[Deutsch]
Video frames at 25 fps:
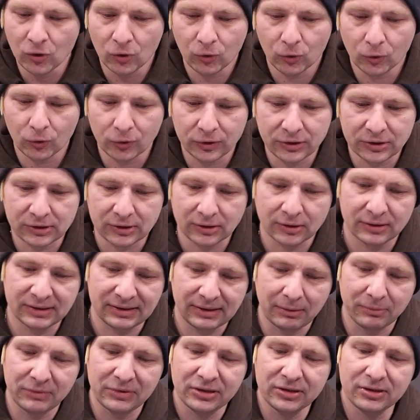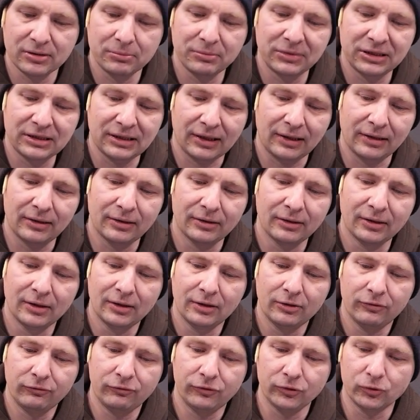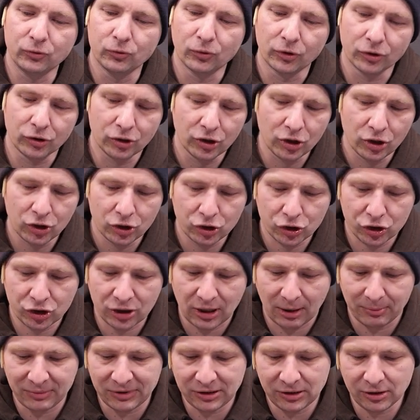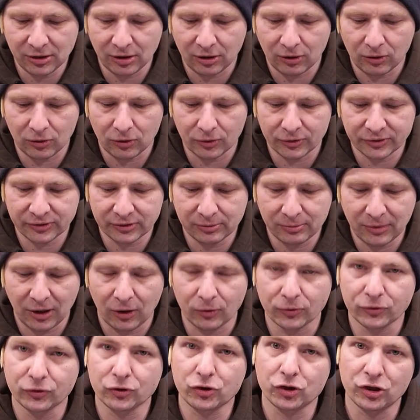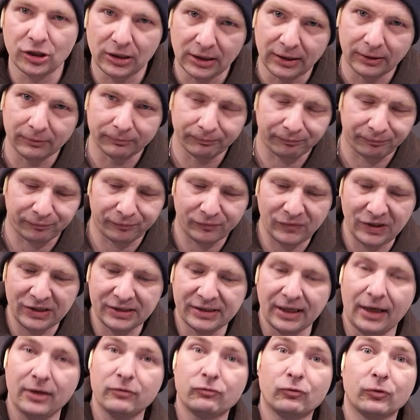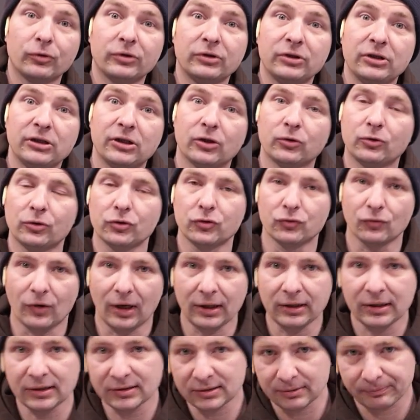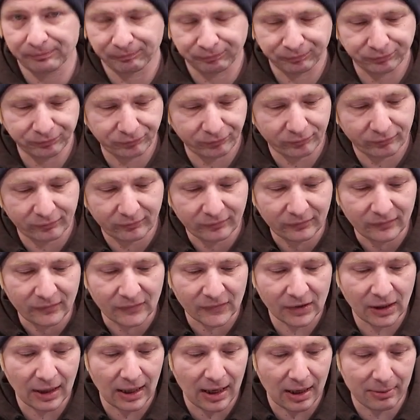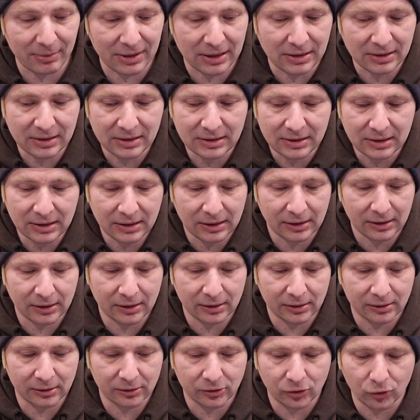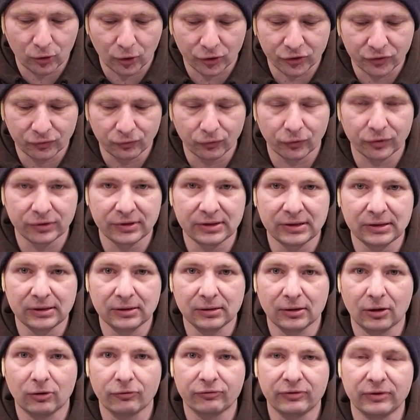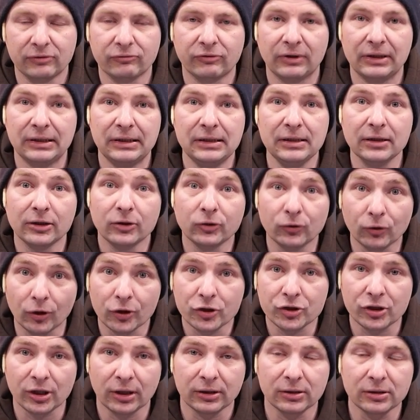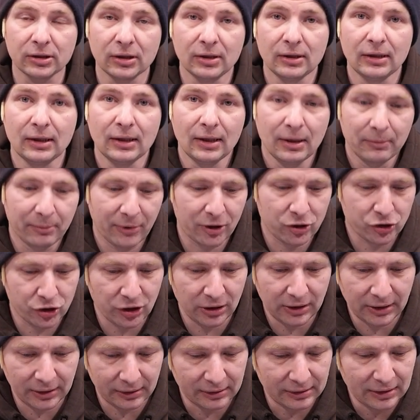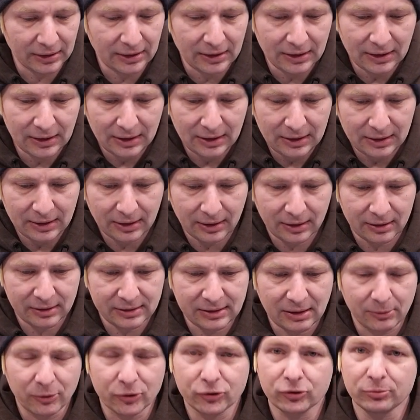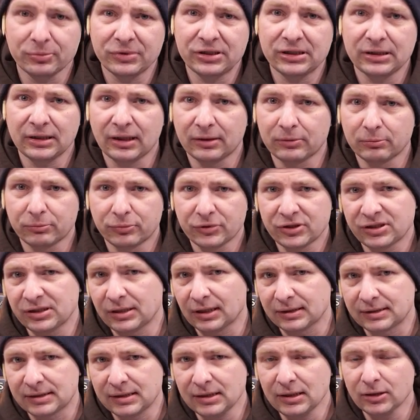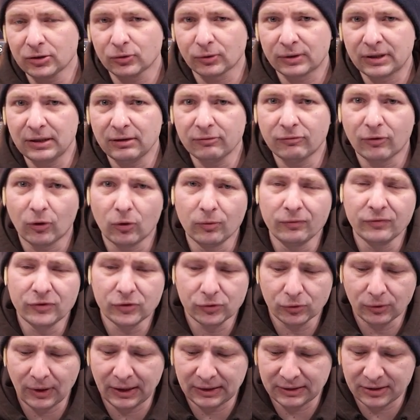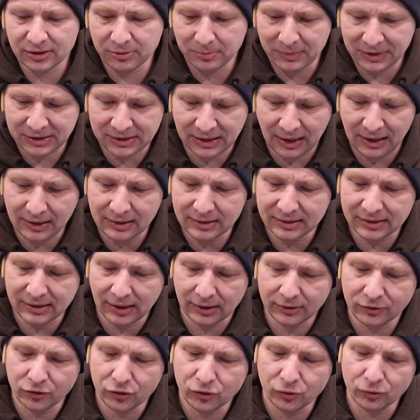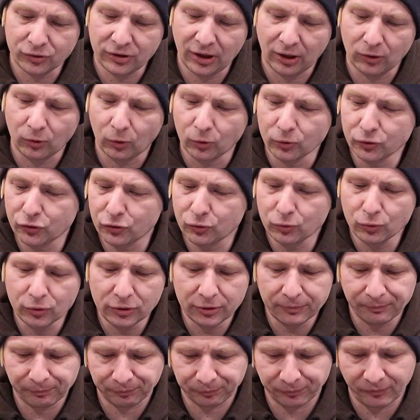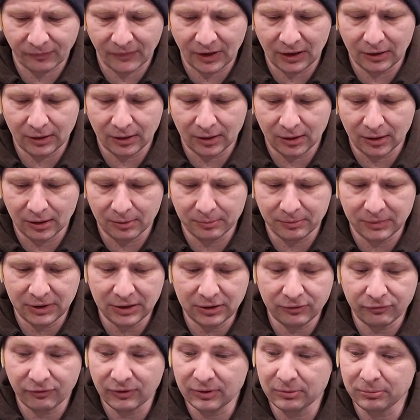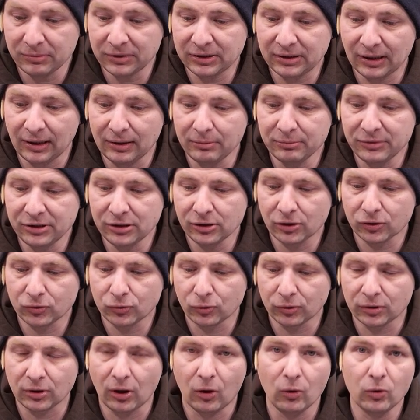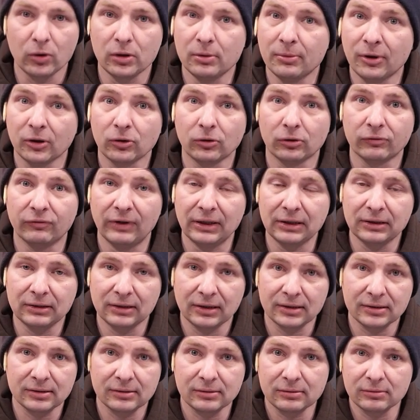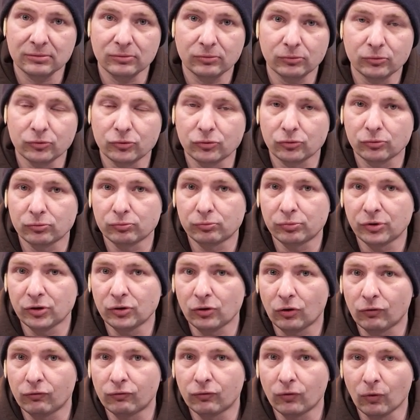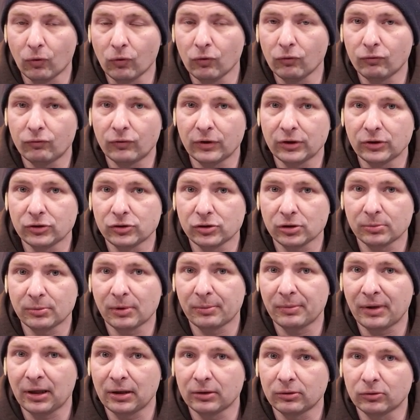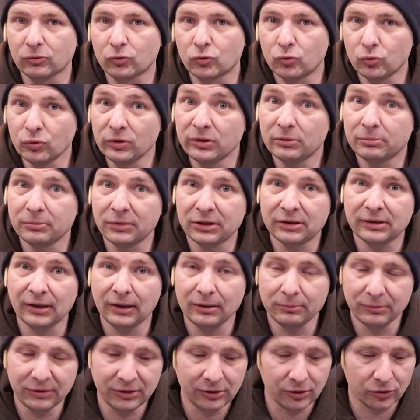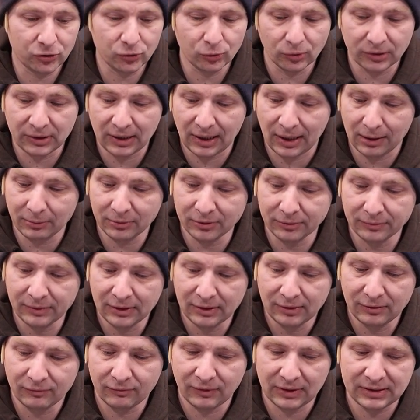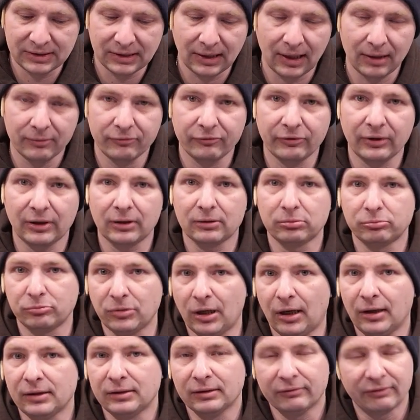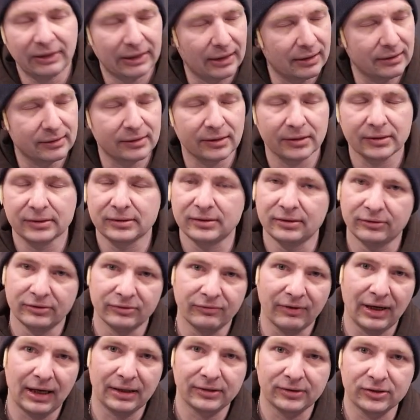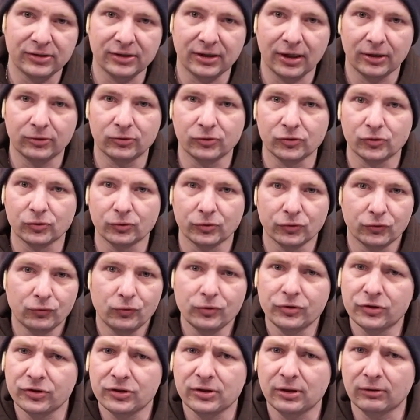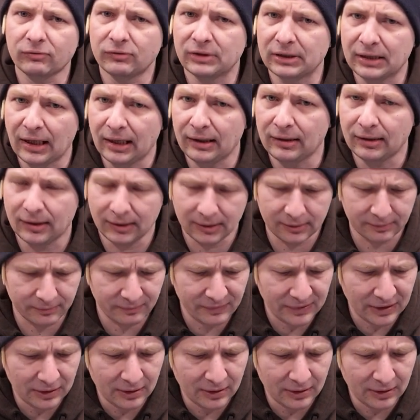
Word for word: Und äh, sämtliche Metallfiguren stammen hier auch aus dem Hause Schilling. Designt wurden die natürlich woanders, aber äh, gegossen wurden sie auf jeden Fall hier in Deutschland bei Schilling. Äh, sie haben auch so ein bisschen, ein bisschen erzählt, okay, warum, wieso eigentlich Metall ist ja eigentlich total oldschool. Ähm, ich finde Metallminiaturen auch immer noch Weltklasse und, und, bin auch froh, wenn ich immer mal coole Metallminiaturen habe, weil sie einfach, ja, ihr kennt das, diese Wertigkeit und so, es fühlt sich irgendwie geiler an.